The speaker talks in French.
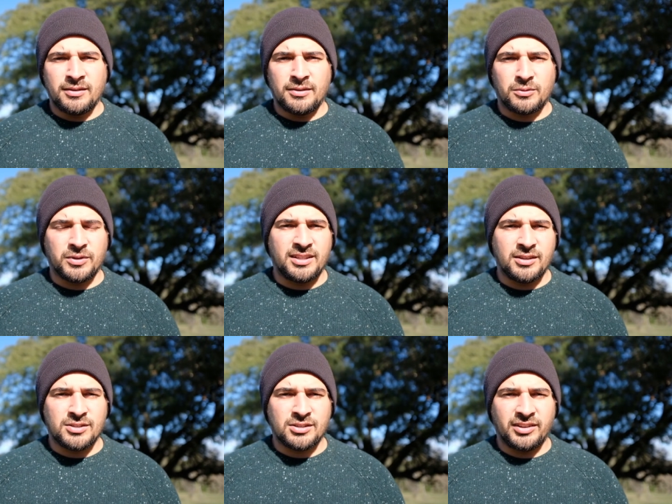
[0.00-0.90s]
on
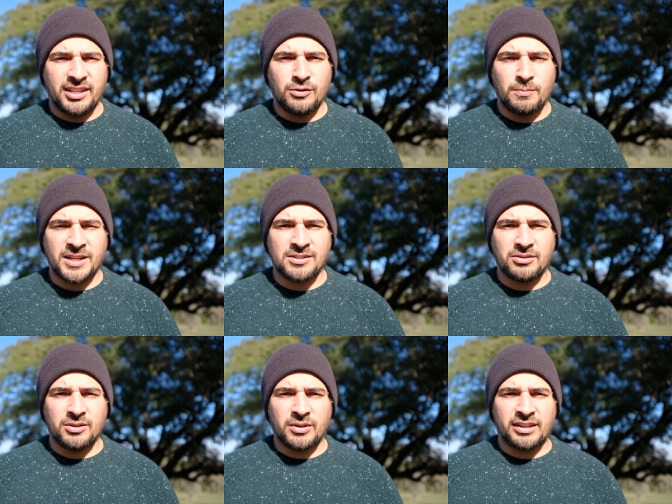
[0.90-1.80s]
était une centaine de
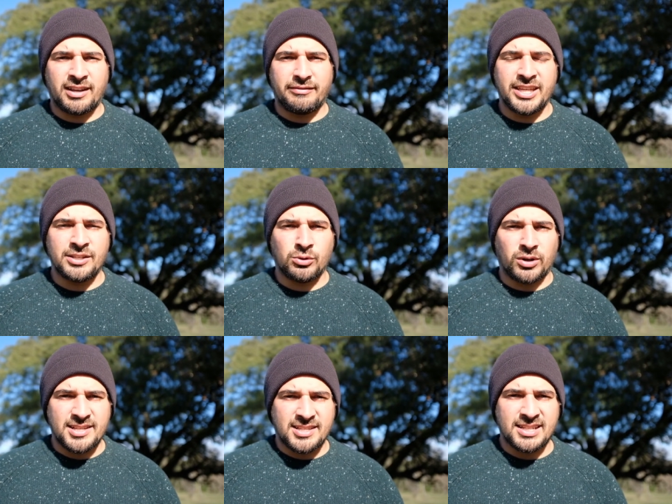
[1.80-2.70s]
personnes et on a travaillé
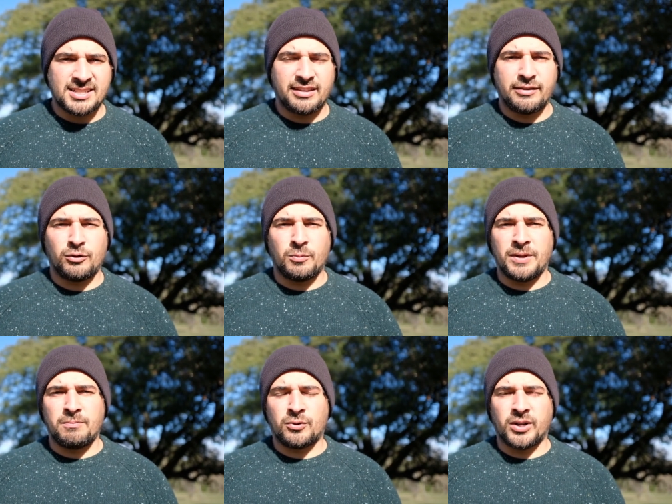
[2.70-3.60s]
sur les axes à
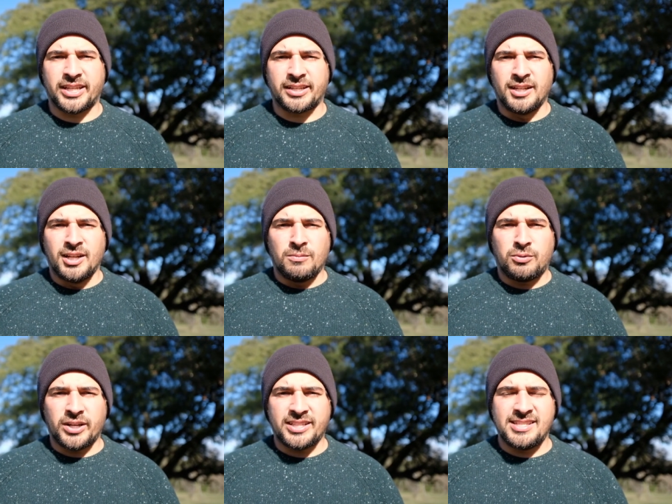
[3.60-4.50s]
développer pour les,
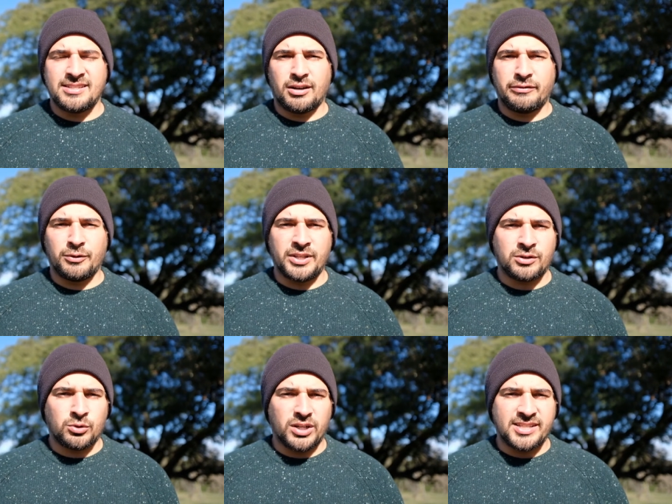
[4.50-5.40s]
pour les 10 ans à
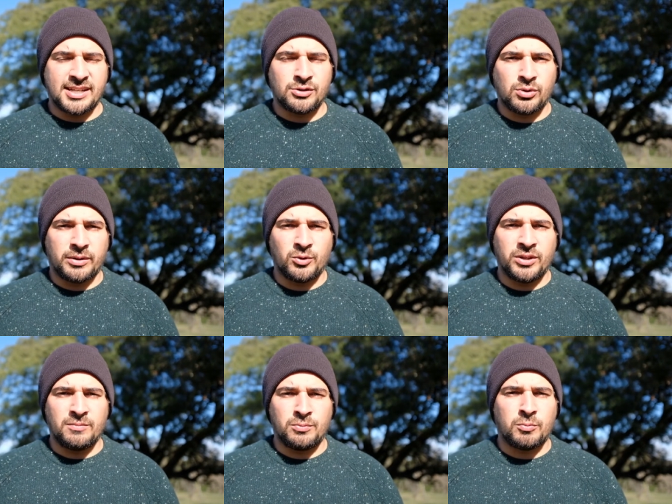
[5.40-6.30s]
venir, sur les actions à
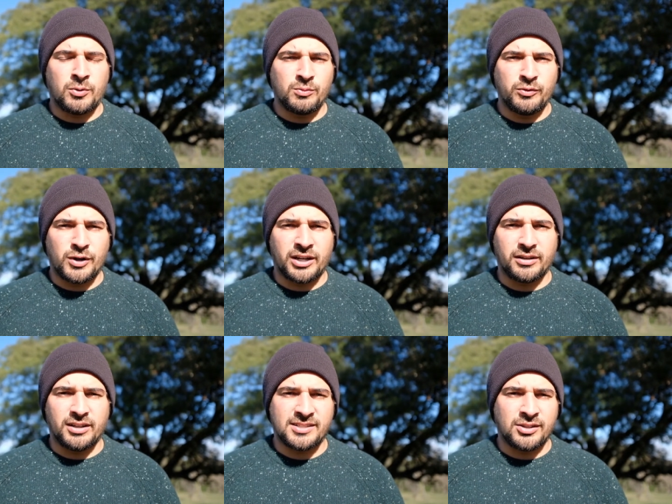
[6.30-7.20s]
mener pour
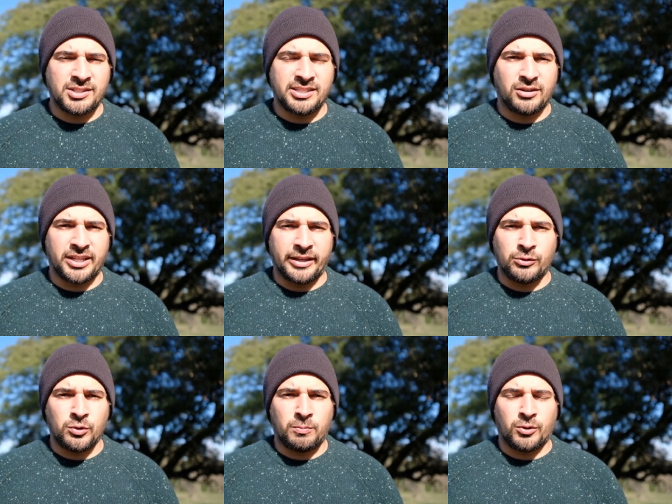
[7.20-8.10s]
promouvoir les sorties dans la
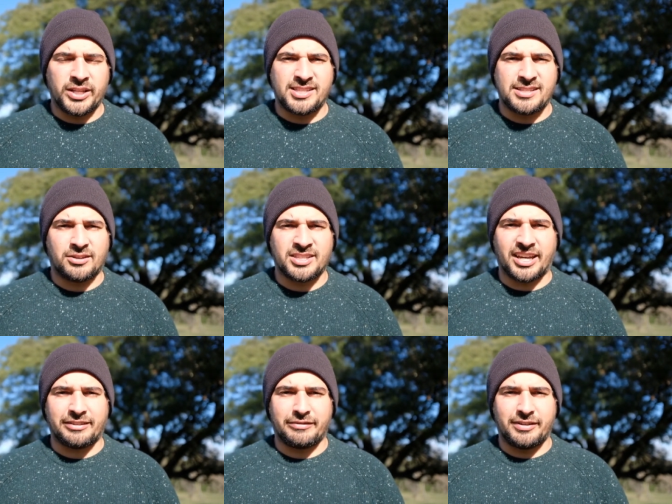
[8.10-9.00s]
nature pour les 10 ans qui arrivent.